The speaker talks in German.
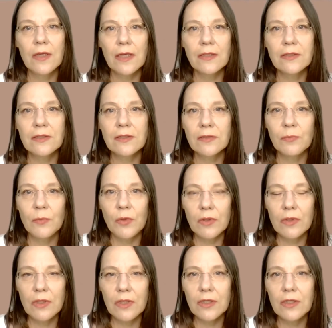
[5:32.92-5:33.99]
das ist
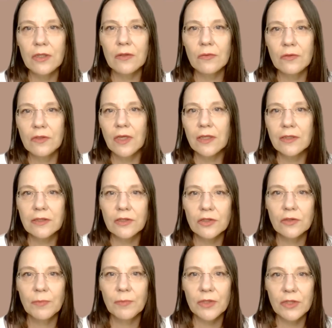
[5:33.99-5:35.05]
möglich und das
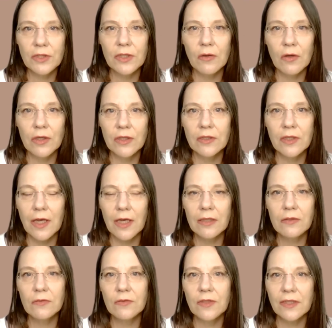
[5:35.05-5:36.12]
spricht die Leute
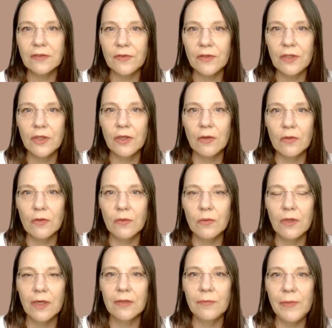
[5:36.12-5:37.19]
an und das finde ich auch
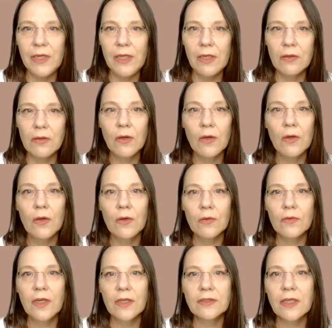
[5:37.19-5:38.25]
gut an mir
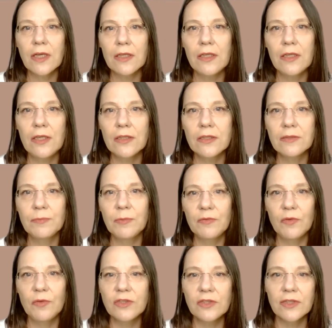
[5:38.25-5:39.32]
und das kann mhm. ich jetzt
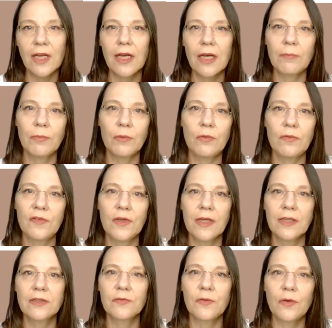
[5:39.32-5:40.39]
bewusster abrufen
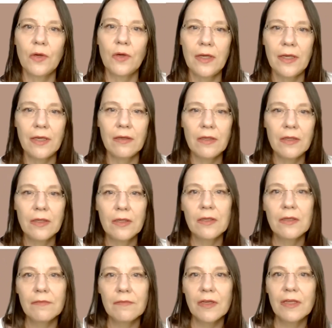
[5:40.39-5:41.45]
als vorher,
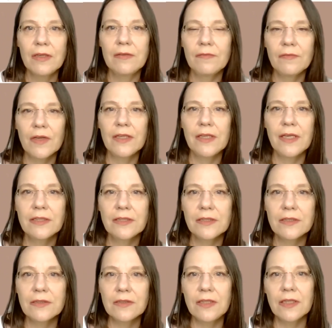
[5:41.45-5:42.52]
weil, weil
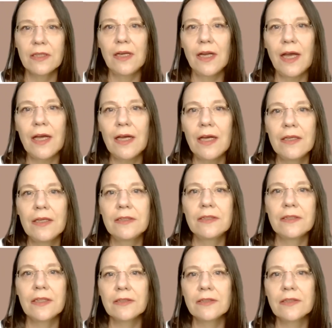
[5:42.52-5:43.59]
jetzt dir klarer
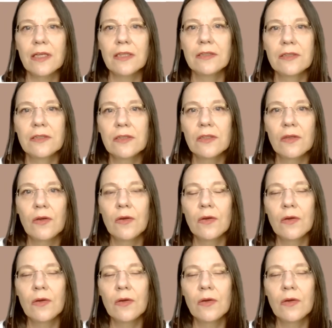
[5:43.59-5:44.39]
ist, dass das